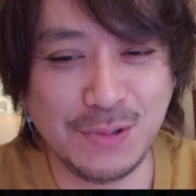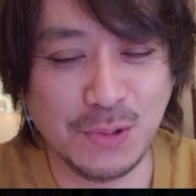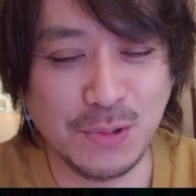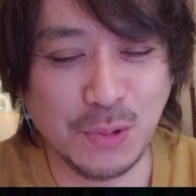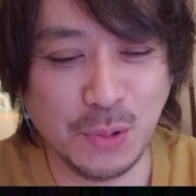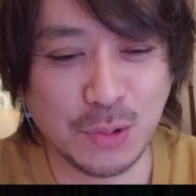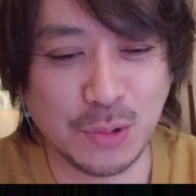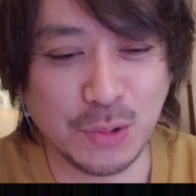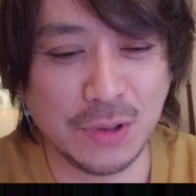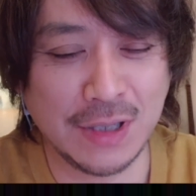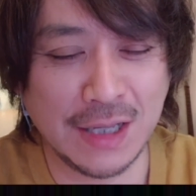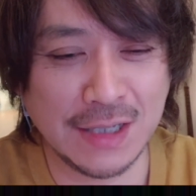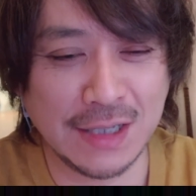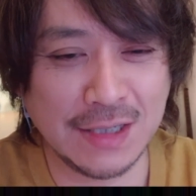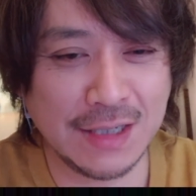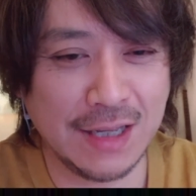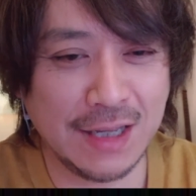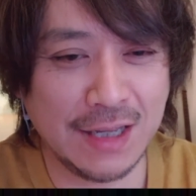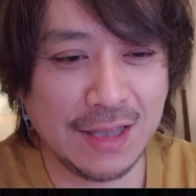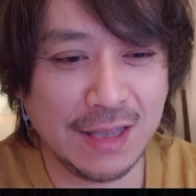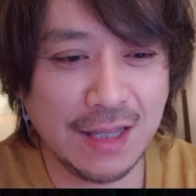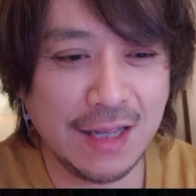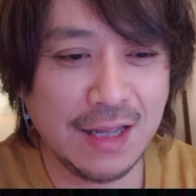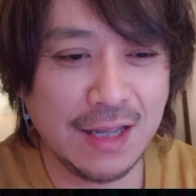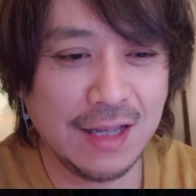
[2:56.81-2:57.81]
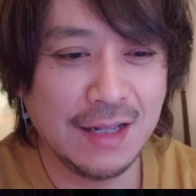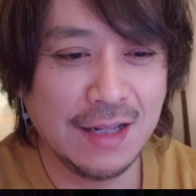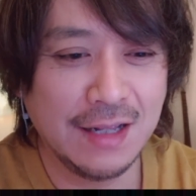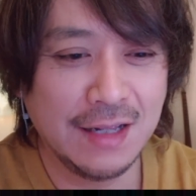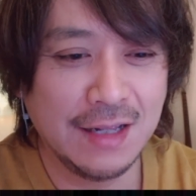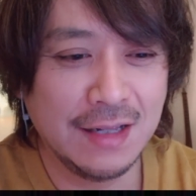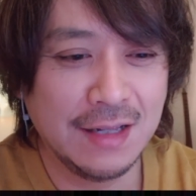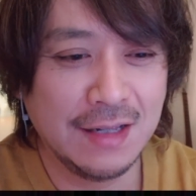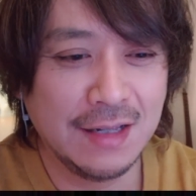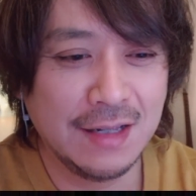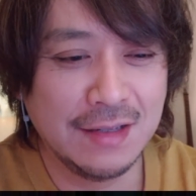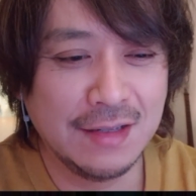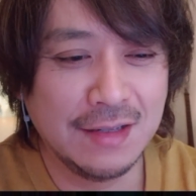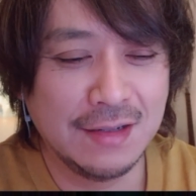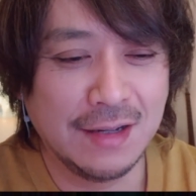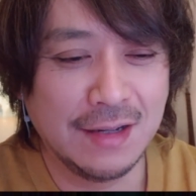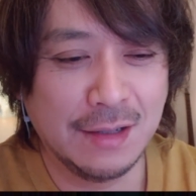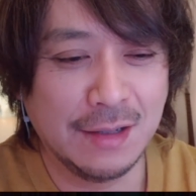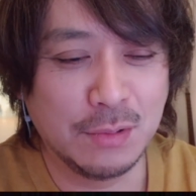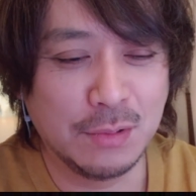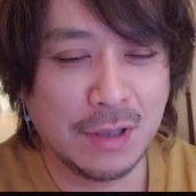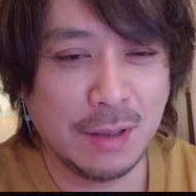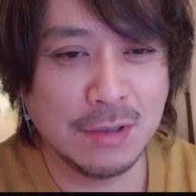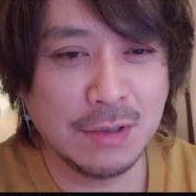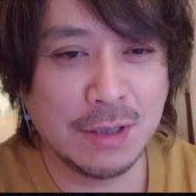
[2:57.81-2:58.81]
子と名付けてあ
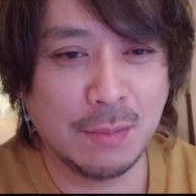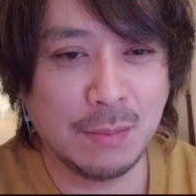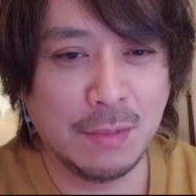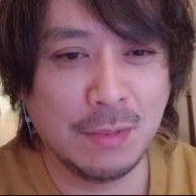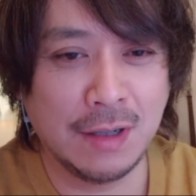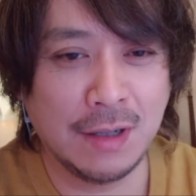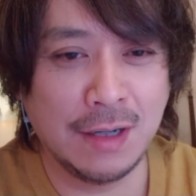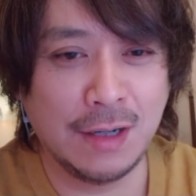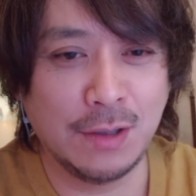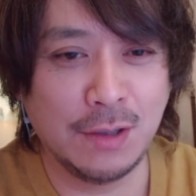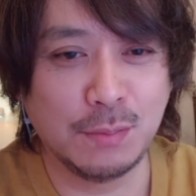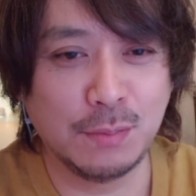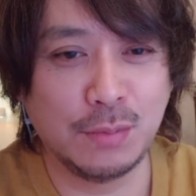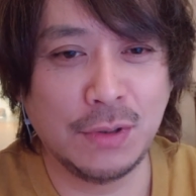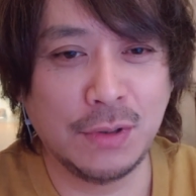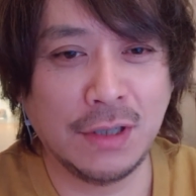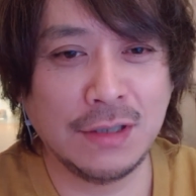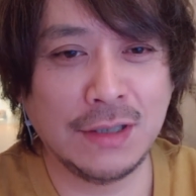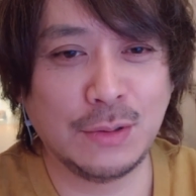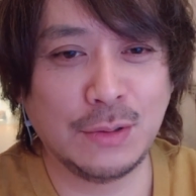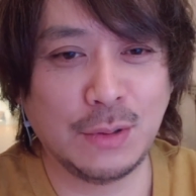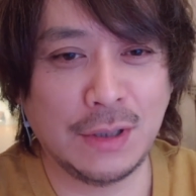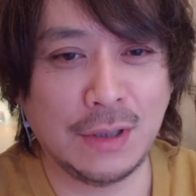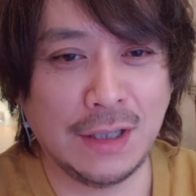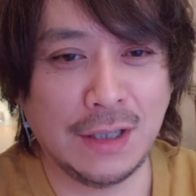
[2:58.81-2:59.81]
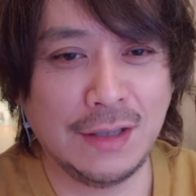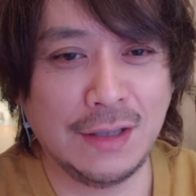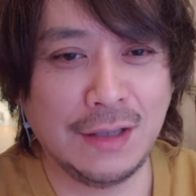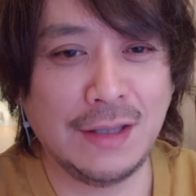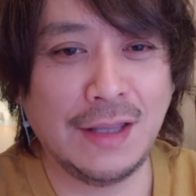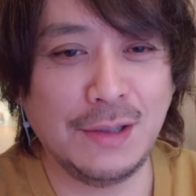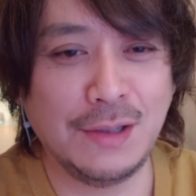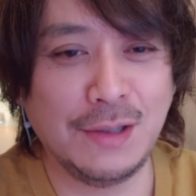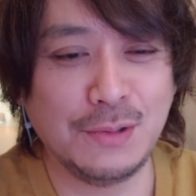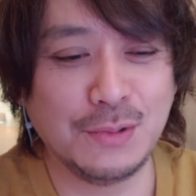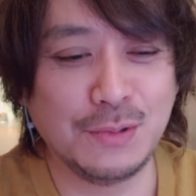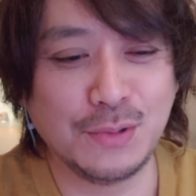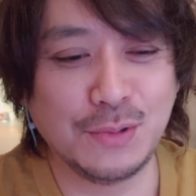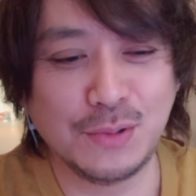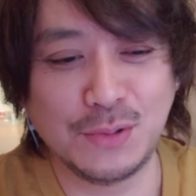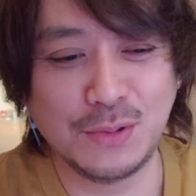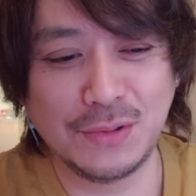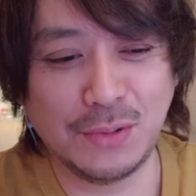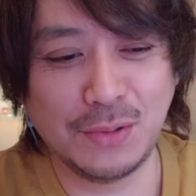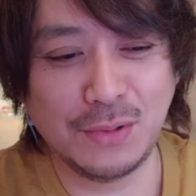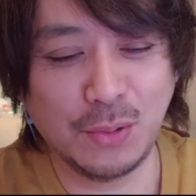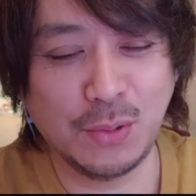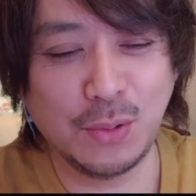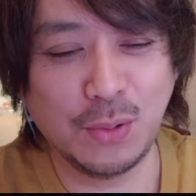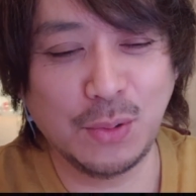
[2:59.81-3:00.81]
の神様からのプレゼントだっていう
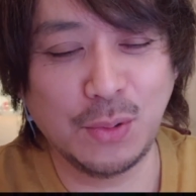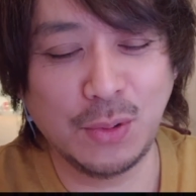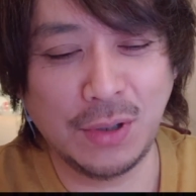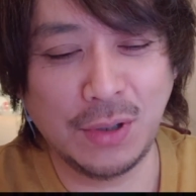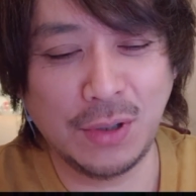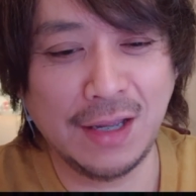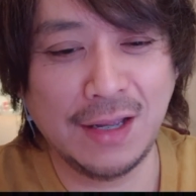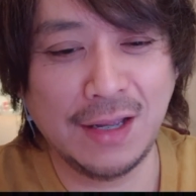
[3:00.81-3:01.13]
ところで